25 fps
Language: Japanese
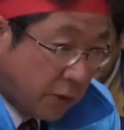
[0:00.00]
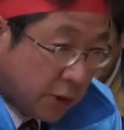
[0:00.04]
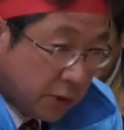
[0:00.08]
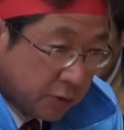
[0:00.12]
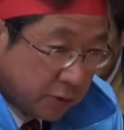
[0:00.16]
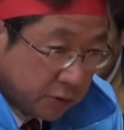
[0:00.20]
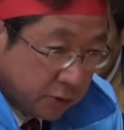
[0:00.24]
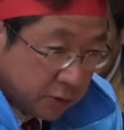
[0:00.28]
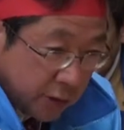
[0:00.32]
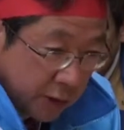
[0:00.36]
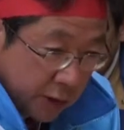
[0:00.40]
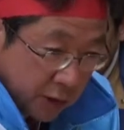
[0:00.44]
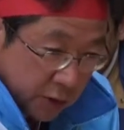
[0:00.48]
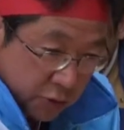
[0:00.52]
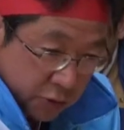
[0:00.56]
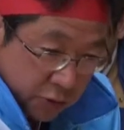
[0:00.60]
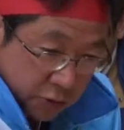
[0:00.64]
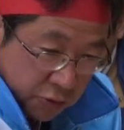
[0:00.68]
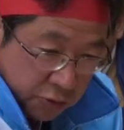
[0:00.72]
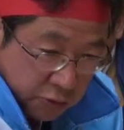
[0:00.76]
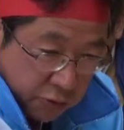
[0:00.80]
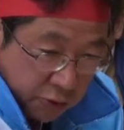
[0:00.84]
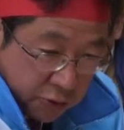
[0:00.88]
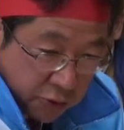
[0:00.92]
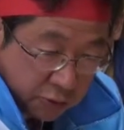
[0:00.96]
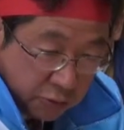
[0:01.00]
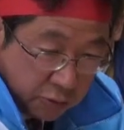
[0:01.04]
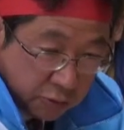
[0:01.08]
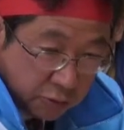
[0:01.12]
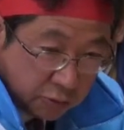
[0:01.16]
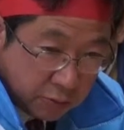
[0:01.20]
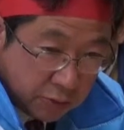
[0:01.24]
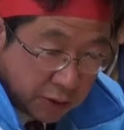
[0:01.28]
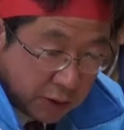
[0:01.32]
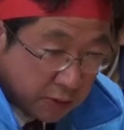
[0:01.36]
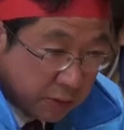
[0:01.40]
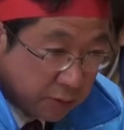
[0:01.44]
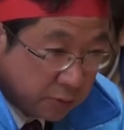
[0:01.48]
クラス30人
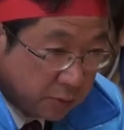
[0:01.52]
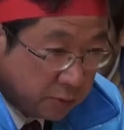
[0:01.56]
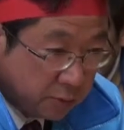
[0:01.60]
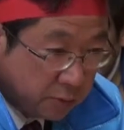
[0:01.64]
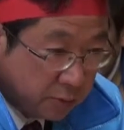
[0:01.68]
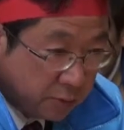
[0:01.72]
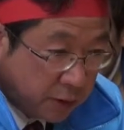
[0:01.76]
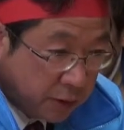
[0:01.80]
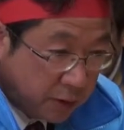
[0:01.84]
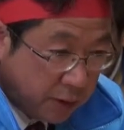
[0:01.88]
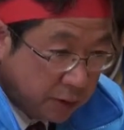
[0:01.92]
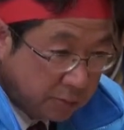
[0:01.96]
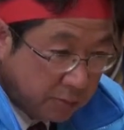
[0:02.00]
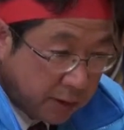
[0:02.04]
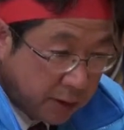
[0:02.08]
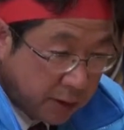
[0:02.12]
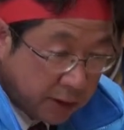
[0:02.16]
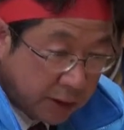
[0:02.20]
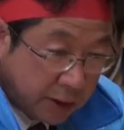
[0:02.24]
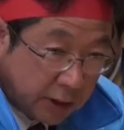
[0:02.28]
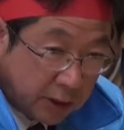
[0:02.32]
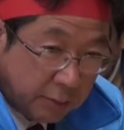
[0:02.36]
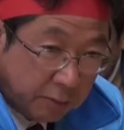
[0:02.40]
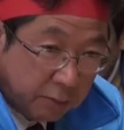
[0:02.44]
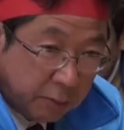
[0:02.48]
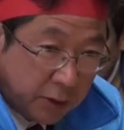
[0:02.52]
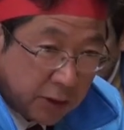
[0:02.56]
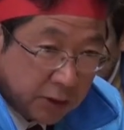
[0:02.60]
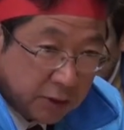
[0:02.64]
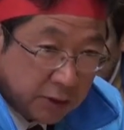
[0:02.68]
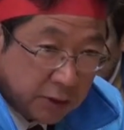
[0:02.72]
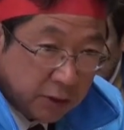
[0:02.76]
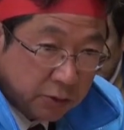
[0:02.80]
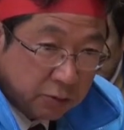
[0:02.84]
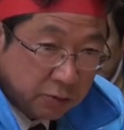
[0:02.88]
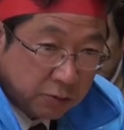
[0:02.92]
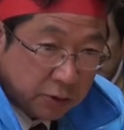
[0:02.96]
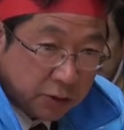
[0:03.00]
のクラスで言えば
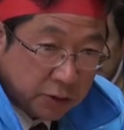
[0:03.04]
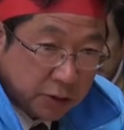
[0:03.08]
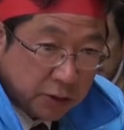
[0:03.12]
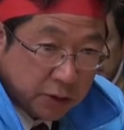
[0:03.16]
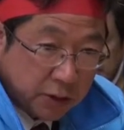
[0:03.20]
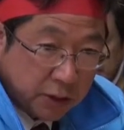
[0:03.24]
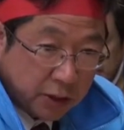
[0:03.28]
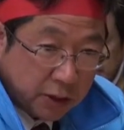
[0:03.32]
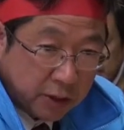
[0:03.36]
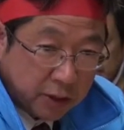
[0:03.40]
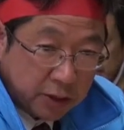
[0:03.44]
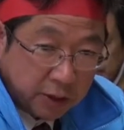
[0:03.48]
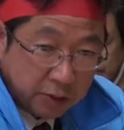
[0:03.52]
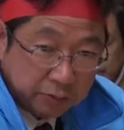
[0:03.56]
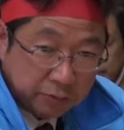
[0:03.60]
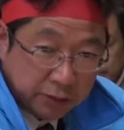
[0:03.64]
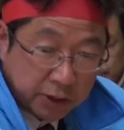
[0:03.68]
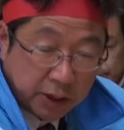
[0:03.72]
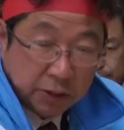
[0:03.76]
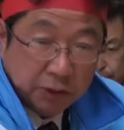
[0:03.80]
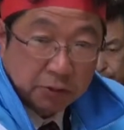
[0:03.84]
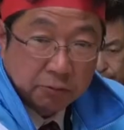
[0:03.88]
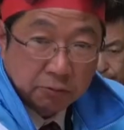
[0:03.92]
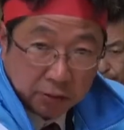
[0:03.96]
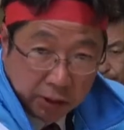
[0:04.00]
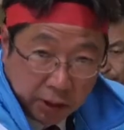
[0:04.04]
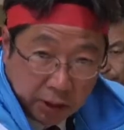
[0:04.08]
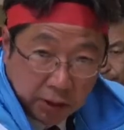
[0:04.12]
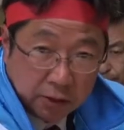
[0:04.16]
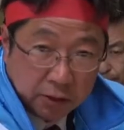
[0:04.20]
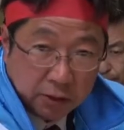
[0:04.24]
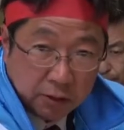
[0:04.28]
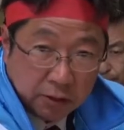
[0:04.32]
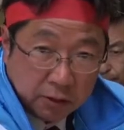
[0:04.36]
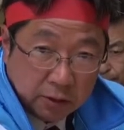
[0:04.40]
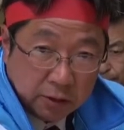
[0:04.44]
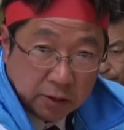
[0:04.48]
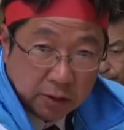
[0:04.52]
7%でしたから2人くらい
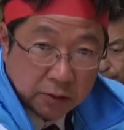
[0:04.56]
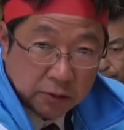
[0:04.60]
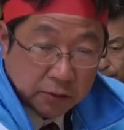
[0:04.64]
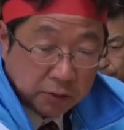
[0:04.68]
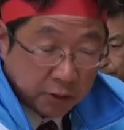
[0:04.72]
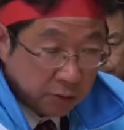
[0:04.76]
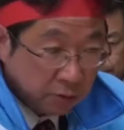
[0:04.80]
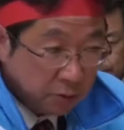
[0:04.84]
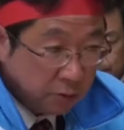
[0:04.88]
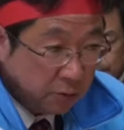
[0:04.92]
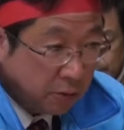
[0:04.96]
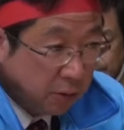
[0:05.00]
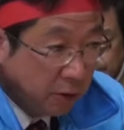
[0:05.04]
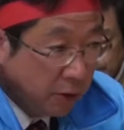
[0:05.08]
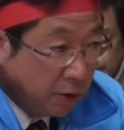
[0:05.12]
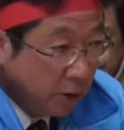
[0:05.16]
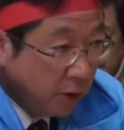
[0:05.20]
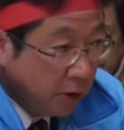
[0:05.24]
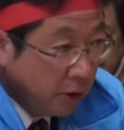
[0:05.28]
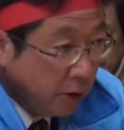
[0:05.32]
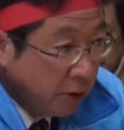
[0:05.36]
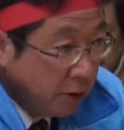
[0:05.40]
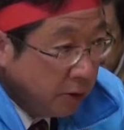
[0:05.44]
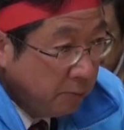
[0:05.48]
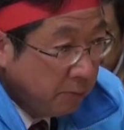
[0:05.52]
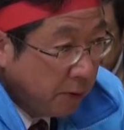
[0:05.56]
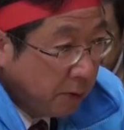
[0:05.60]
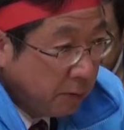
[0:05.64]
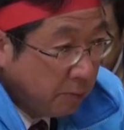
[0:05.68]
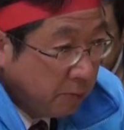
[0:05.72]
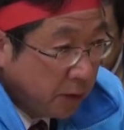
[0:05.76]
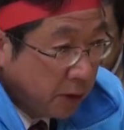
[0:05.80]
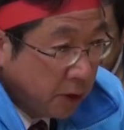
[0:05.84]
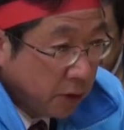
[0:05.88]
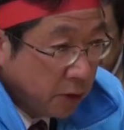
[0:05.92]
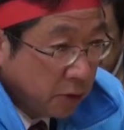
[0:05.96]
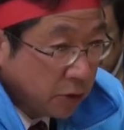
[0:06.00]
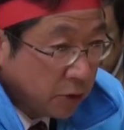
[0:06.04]
ですけど今
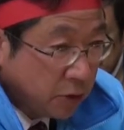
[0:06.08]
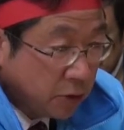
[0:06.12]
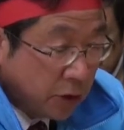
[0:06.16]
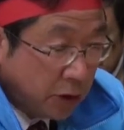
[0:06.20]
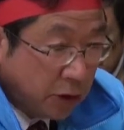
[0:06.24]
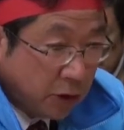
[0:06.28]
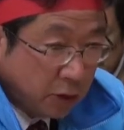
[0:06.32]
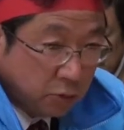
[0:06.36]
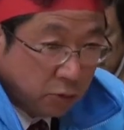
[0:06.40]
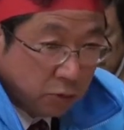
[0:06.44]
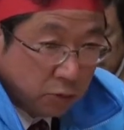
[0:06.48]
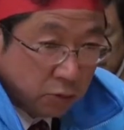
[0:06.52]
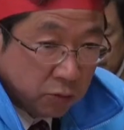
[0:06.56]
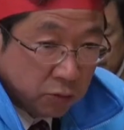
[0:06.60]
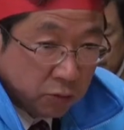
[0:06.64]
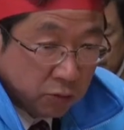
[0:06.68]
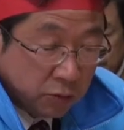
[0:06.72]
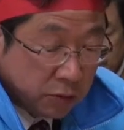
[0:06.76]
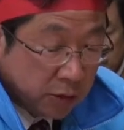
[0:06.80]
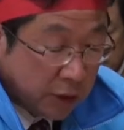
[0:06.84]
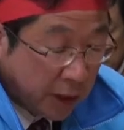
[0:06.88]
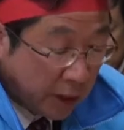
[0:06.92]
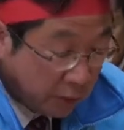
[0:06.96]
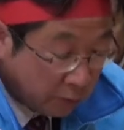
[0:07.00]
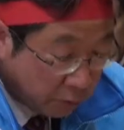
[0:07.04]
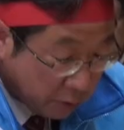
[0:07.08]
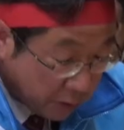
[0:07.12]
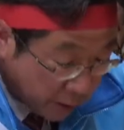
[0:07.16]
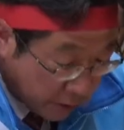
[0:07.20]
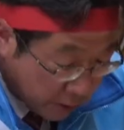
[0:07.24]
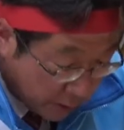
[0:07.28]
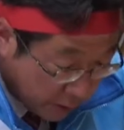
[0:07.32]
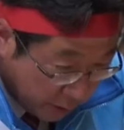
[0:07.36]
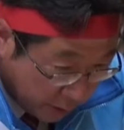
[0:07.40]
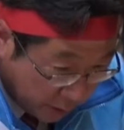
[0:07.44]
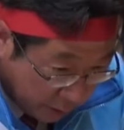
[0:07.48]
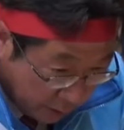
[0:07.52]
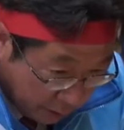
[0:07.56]
はあの長野
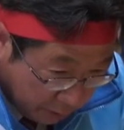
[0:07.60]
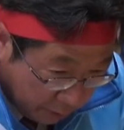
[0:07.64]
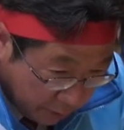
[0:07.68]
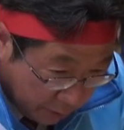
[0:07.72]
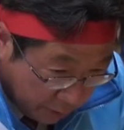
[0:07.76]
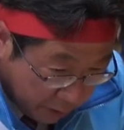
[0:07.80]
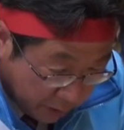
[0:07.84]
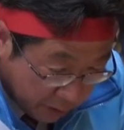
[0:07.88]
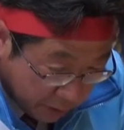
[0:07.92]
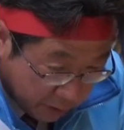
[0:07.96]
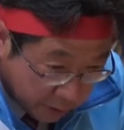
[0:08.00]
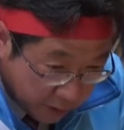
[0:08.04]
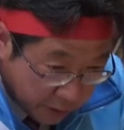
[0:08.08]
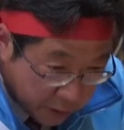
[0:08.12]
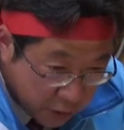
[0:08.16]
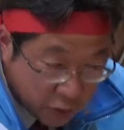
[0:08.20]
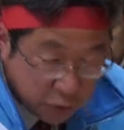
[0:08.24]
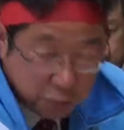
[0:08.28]
県全体の平均で